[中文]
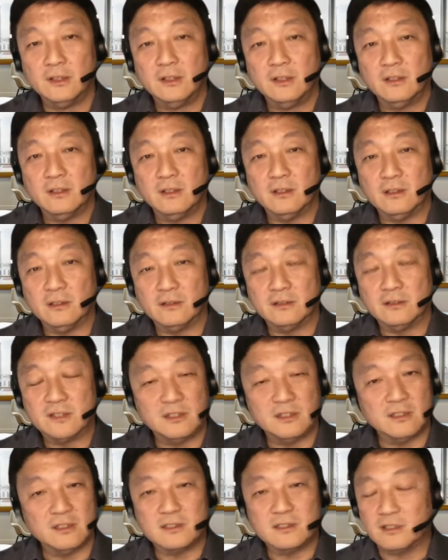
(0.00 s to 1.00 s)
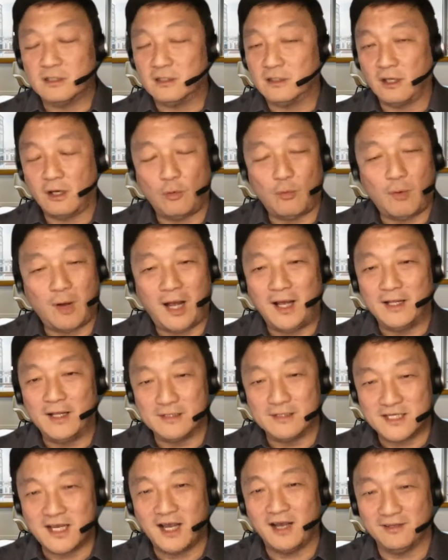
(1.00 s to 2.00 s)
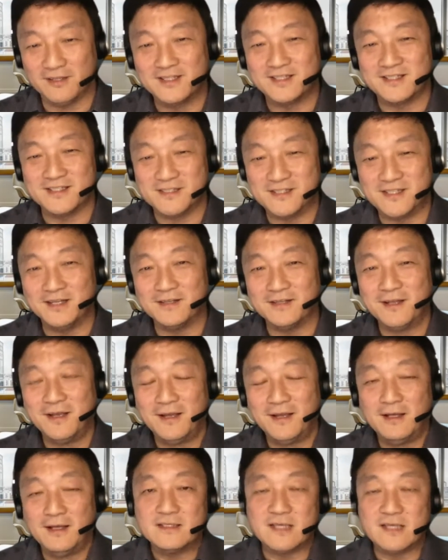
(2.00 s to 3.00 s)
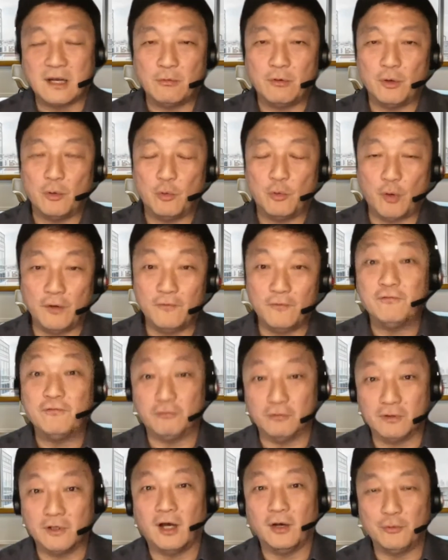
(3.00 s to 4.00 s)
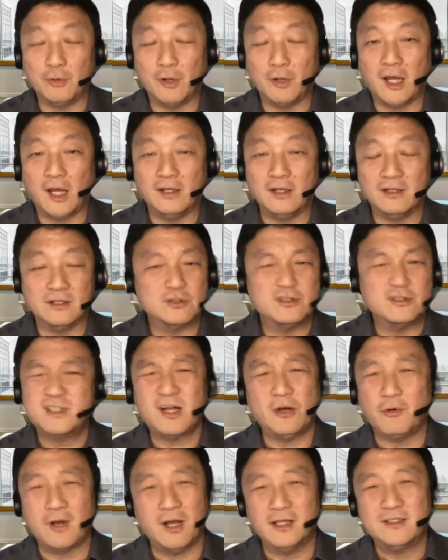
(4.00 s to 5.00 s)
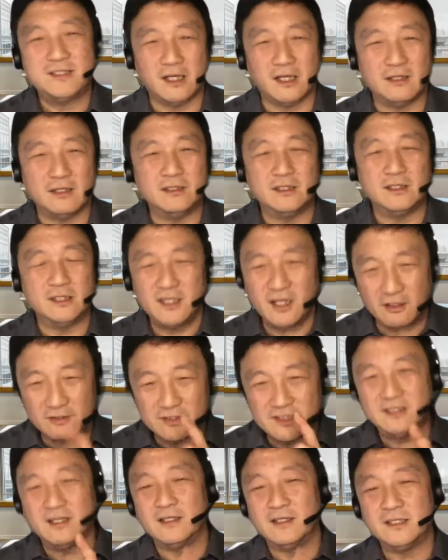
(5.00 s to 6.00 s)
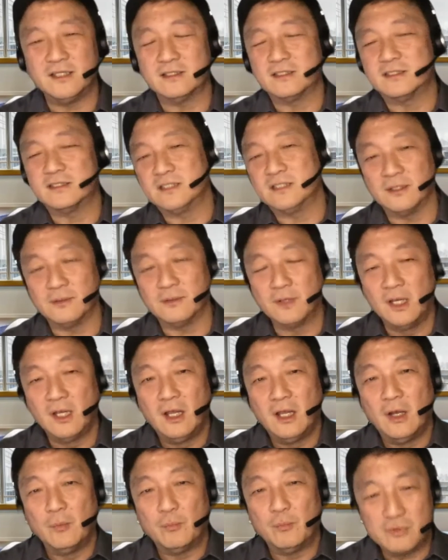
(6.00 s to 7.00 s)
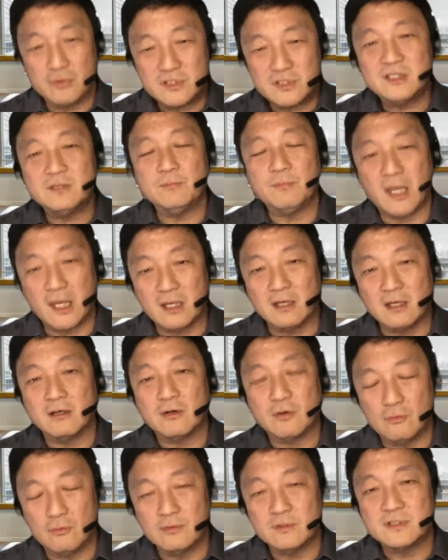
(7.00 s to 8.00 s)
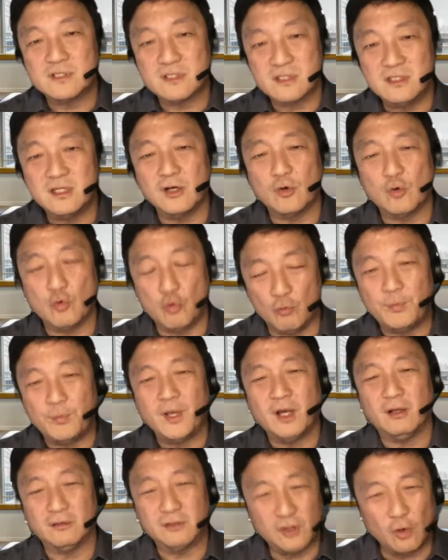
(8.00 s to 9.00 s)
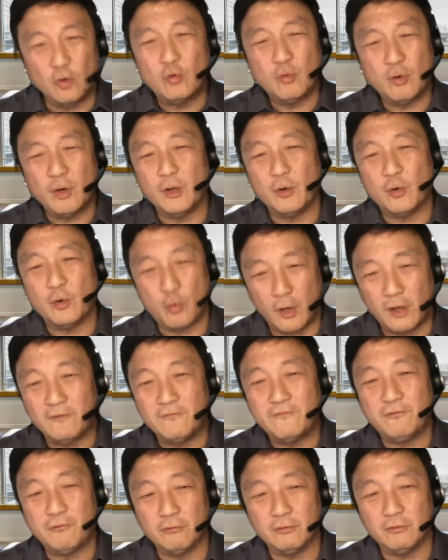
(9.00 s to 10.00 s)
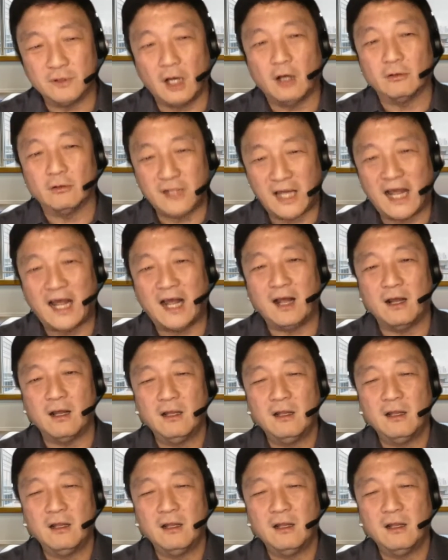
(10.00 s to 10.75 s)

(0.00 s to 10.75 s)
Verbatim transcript: 呃，真的是可能要花很长的时间才会恢复到原来那个。就像我刚刚讲的，你一定要记得一件事情，不是每个公司的股票都会恢复到它